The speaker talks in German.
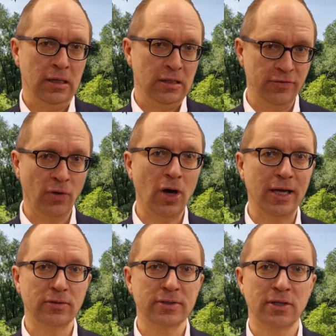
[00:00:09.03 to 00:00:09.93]
Diese Woche
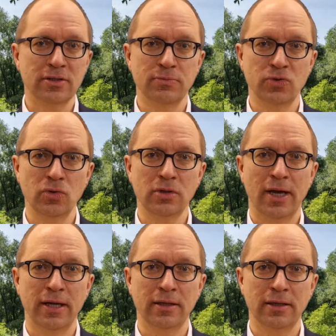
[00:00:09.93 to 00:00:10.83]
hat uns aus dem Süden
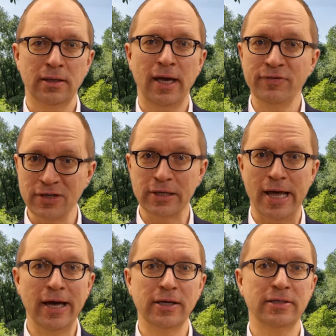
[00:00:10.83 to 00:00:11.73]
eine heftige
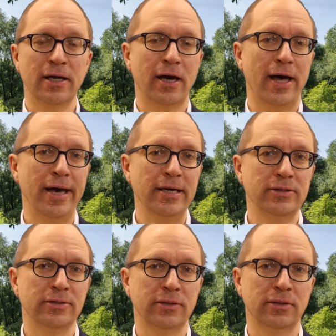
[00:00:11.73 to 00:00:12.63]
Nachricht
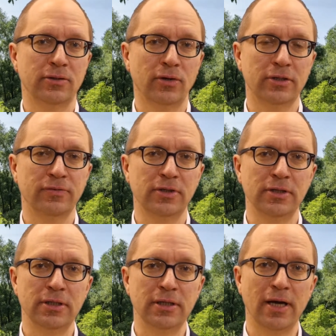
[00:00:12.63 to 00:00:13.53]
erreicht. Dort will
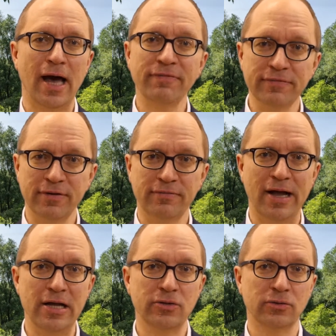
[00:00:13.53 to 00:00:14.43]
die
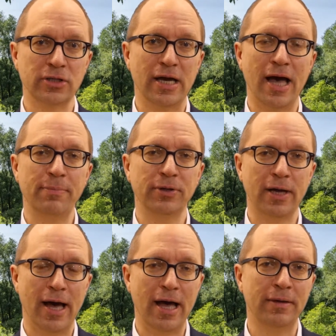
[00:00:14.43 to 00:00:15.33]
Hafenverwaltung, die
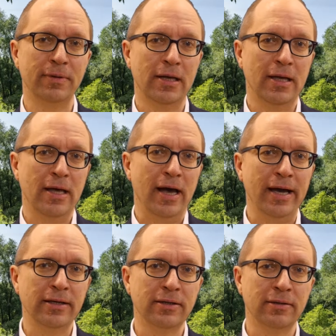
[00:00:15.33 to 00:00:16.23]
HPA,
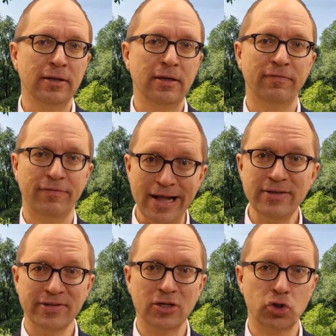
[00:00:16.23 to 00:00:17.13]
einen
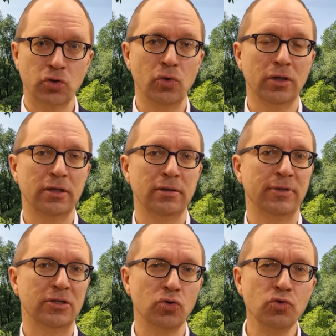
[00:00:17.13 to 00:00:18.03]
Wald zerstören
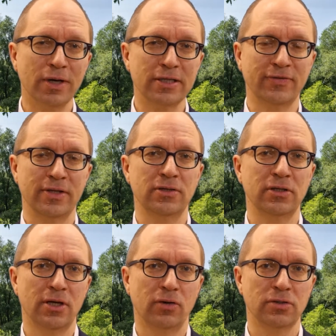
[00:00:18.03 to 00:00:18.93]
mit über
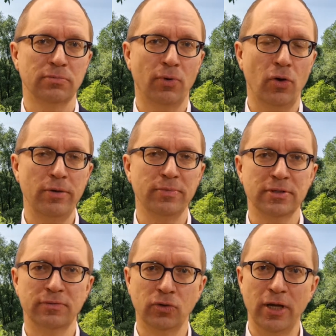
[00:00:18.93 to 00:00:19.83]
20.000 Bäumen.
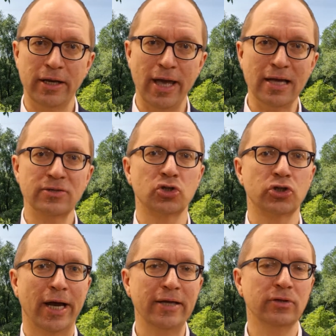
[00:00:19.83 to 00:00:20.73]
Es wurde eine erste
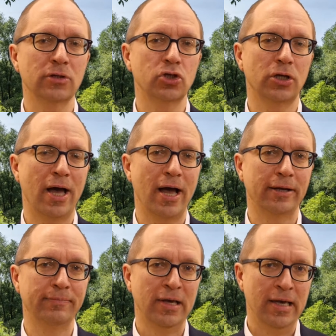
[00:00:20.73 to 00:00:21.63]
Schneise
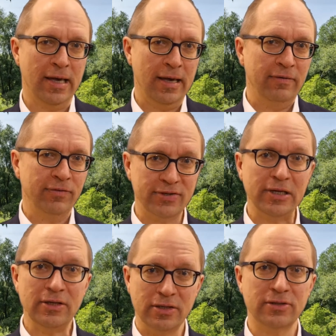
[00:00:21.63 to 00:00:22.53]
geschlagen. Wir
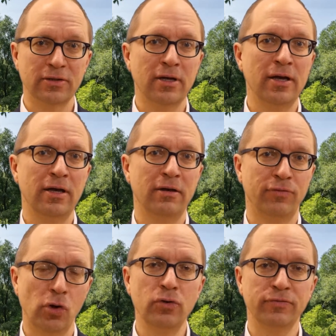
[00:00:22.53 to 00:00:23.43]
sehen diesen
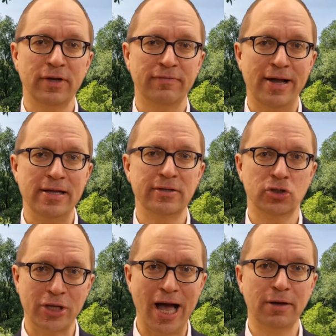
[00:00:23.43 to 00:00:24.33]
Vollhöfener Wald
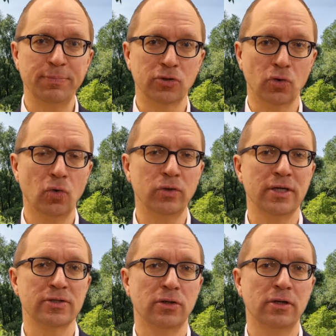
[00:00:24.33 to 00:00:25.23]
stark bedroht.
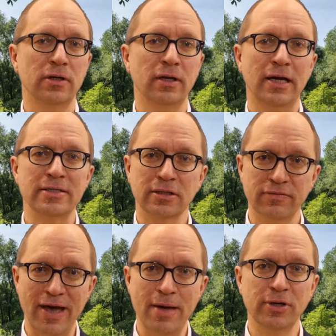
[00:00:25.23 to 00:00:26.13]
Er soll als
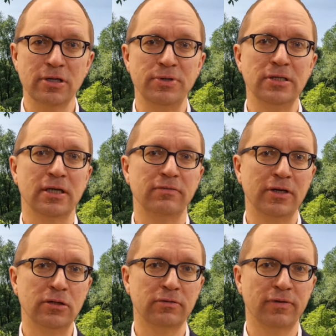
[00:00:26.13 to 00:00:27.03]
Gewerbegebiet
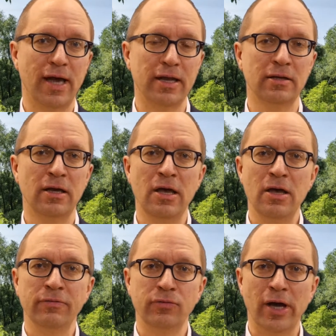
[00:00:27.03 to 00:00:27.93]
entwickelt werden
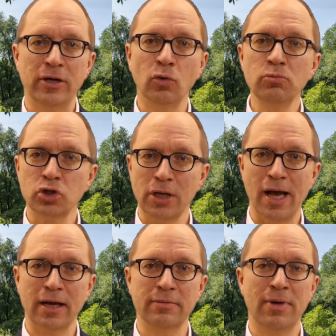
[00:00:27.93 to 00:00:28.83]
für einen
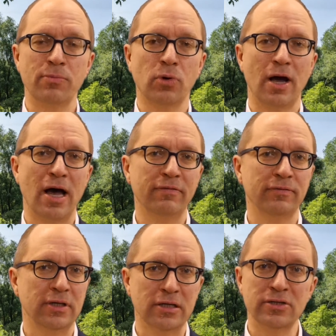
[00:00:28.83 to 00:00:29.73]
Umschlag im Hamburger
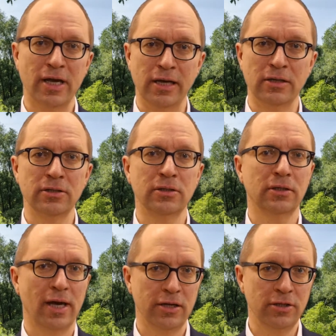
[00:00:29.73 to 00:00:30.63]
Hafen, den es eigentlich
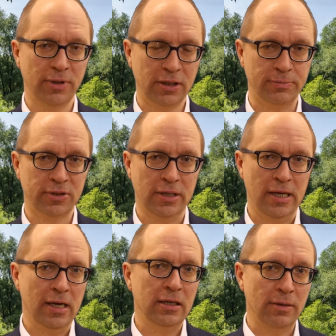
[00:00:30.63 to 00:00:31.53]
gar nicht mehr gibt.
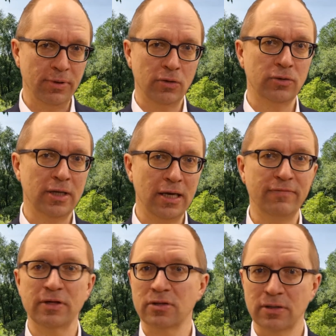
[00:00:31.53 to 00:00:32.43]
Der BUND
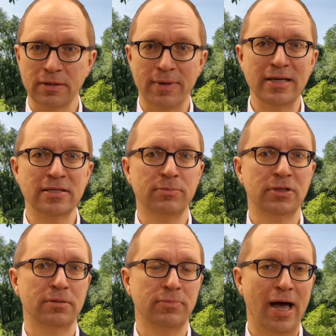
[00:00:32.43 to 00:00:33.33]
wird gemeinsam
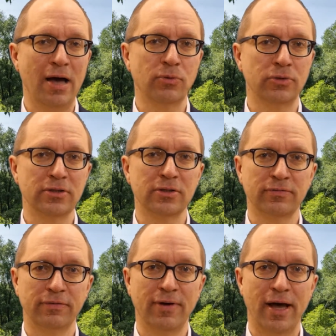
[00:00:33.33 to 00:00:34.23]
mit dem NABU dieses
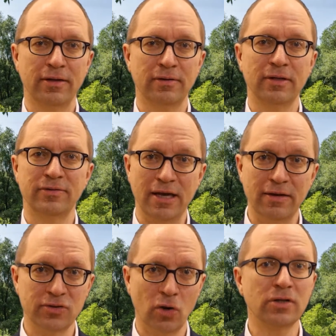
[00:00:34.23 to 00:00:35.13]
Verfahren
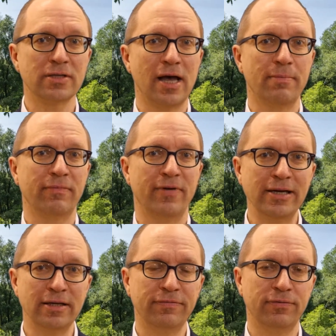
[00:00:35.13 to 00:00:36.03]
sehr sorgsam
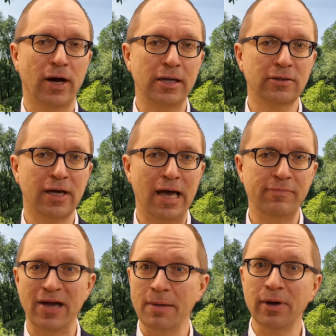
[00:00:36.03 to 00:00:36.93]
weiter
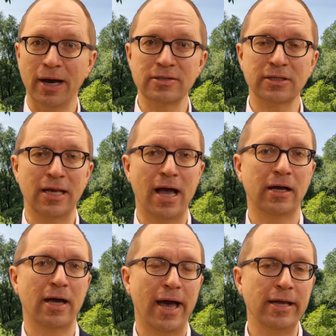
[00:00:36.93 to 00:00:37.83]
vorantreiben. Wir haben bereits
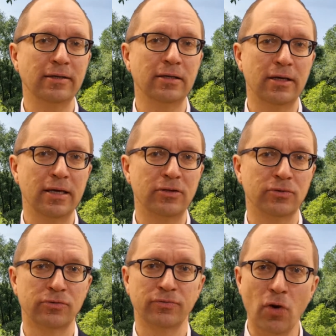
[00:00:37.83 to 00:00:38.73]
Klage eingelegt
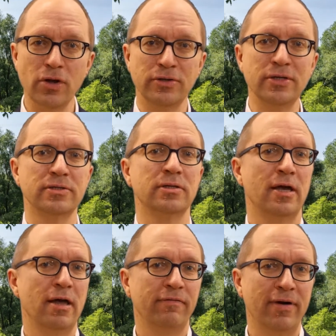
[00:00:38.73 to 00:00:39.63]
und wollen die diesen
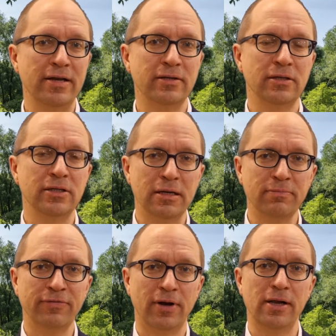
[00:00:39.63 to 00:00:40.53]
Wald in
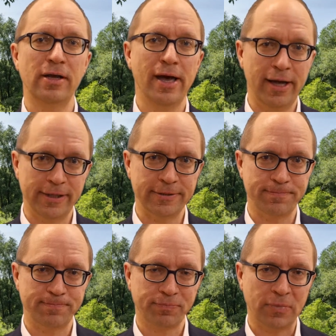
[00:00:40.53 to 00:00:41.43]
jedem Fall erhalten.